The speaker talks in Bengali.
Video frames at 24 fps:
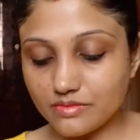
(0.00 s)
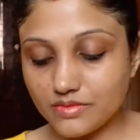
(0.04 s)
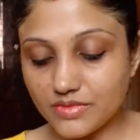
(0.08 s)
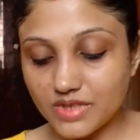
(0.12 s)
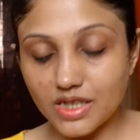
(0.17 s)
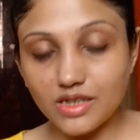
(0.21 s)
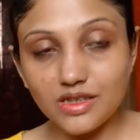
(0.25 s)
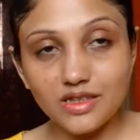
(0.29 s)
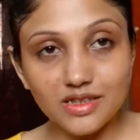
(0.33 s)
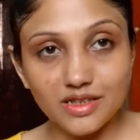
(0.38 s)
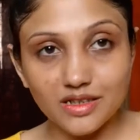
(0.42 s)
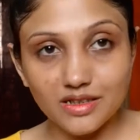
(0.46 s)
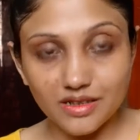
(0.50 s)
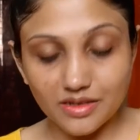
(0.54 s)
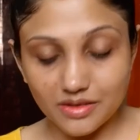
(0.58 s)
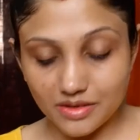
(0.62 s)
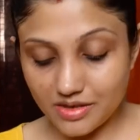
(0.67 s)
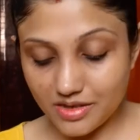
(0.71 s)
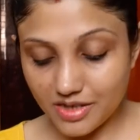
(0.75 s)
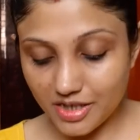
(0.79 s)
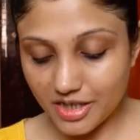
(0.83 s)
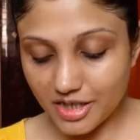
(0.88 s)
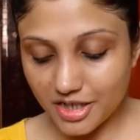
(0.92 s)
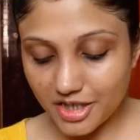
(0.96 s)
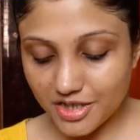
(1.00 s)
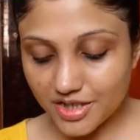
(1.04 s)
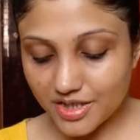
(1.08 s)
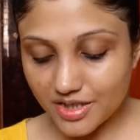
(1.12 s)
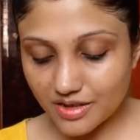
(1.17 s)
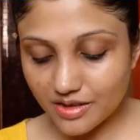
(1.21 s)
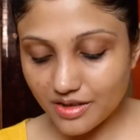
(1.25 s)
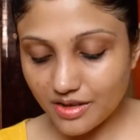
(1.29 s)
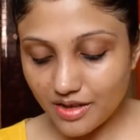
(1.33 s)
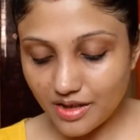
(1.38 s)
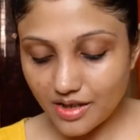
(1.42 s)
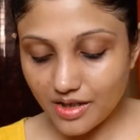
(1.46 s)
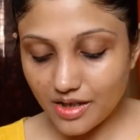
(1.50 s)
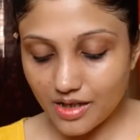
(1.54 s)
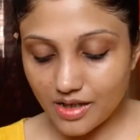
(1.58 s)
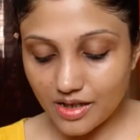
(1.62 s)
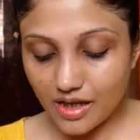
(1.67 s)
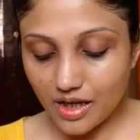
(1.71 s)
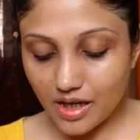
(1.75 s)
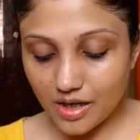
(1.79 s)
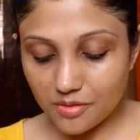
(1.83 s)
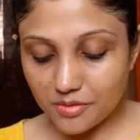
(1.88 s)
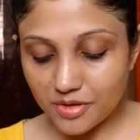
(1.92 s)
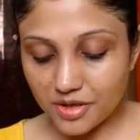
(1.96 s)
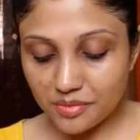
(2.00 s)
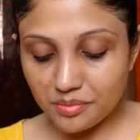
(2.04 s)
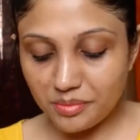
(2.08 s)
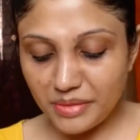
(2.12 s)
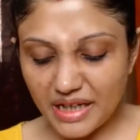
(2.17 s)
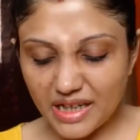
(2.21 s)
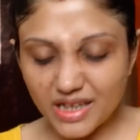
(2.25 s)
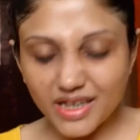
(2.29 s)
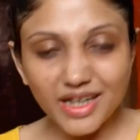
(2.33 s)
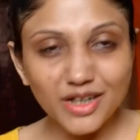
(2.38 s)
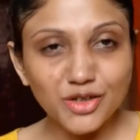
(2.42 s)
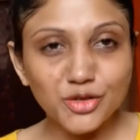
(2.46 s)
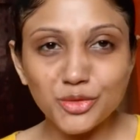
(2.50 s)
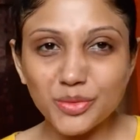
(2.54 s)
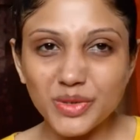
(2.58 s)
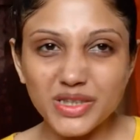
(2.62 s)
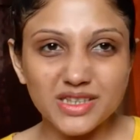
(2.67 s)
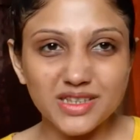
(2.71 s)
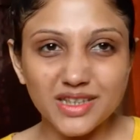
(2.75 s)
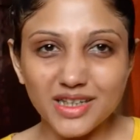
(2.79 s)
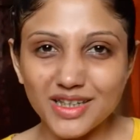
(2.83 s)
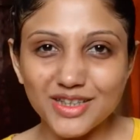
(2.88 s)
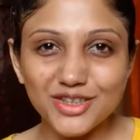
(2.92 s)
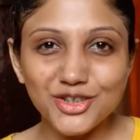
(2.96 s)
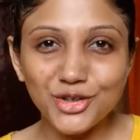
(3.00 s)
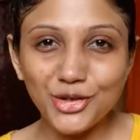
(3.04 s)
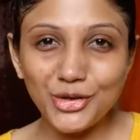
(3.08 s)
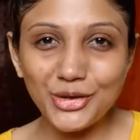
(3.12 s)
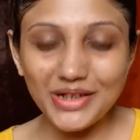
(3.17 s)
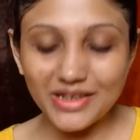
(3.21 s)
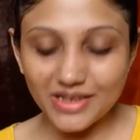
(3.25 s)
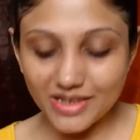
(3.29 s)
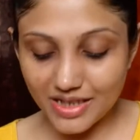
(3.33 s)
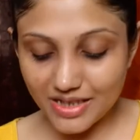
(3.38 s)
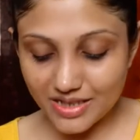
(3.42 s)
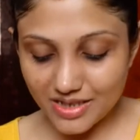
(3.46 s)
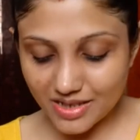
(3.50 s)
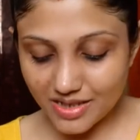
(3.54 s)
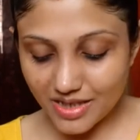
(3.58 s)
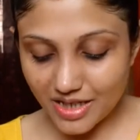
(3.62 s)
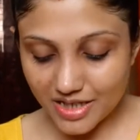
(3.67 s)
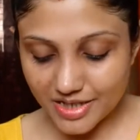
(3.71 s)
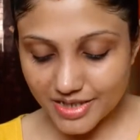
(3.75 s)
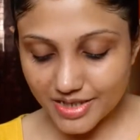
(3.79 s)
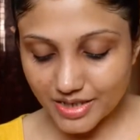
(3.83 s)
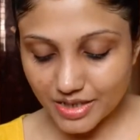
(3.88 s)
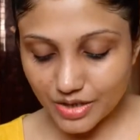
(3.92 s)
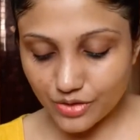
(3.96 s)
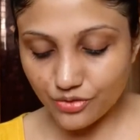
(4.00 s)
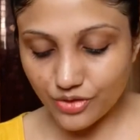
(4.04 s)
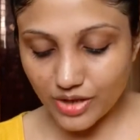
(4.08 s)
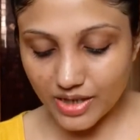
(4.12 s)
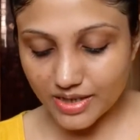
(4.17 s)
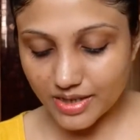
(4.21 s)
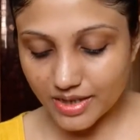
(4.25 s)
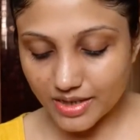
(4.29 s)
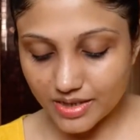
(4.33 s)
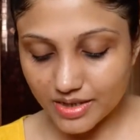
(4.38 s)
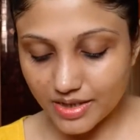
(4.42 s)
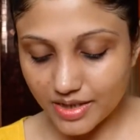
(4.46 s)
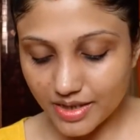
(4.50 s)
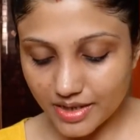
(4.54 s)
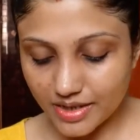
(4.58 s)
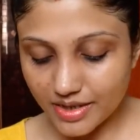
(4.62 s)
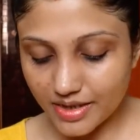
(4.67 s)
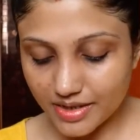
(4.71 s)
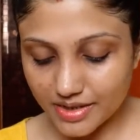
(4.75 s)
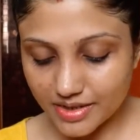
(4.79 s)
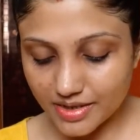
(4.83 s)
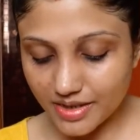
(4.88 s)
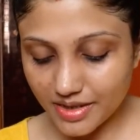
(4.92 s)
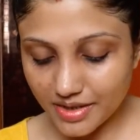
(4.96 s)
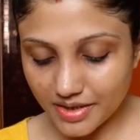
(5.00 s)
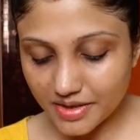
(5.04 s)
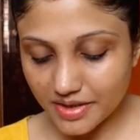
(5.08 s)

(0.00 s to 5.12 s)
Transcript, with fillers: তিনটে জিনিস আমার মিল্ক একটু বেঁচে গেছিলো ওটা দিয়েছি তার সাথে ওয়াটার দিয়ে নিয়েছি